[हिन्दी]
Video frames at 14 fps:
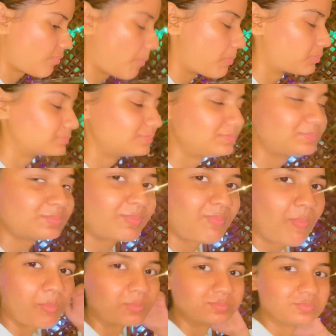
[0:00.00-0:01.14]
और भी बहुत
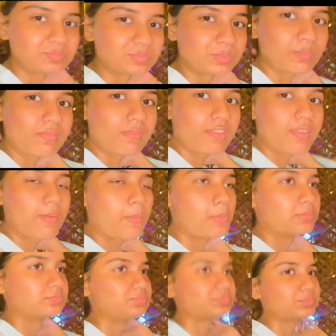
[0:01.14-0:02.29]
सी चीज़ें खाई
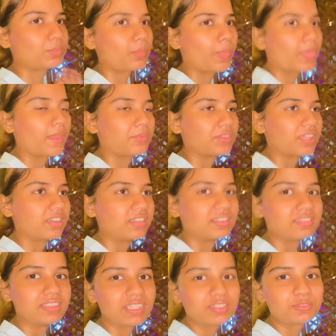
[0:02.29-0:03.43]
जैसे कि क्लब
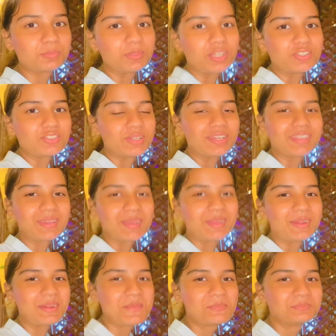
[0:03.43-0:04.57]
सैंडविच खाया
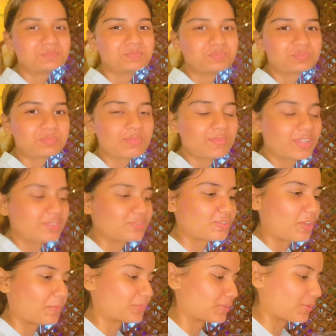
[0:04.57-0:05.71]
ये
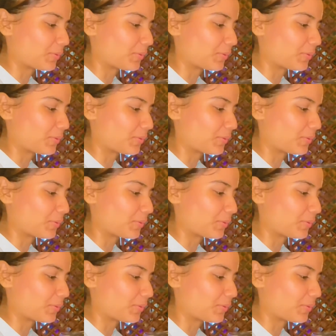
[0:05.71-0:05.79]
मज़े का